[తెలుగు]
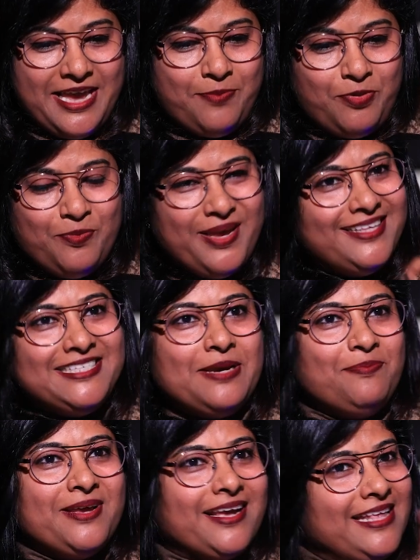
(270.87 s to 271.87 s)
ఇప్పుడు మీరు
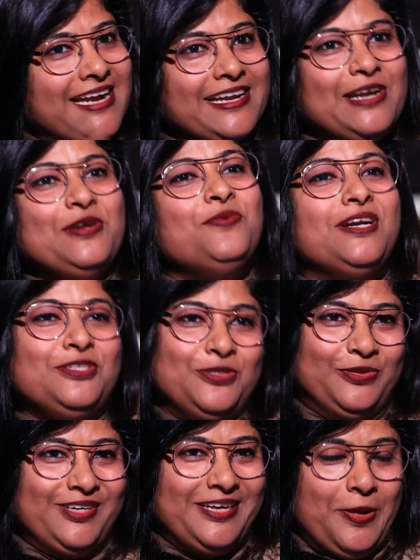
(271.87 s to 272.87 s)
చెప్పారు కదా ఐ టెల్ యూ వన్
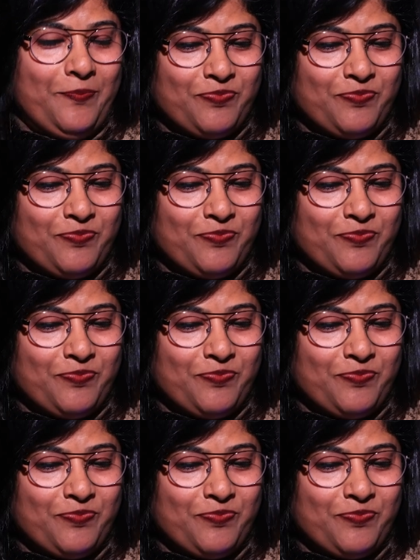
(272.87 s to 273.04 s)
జోక్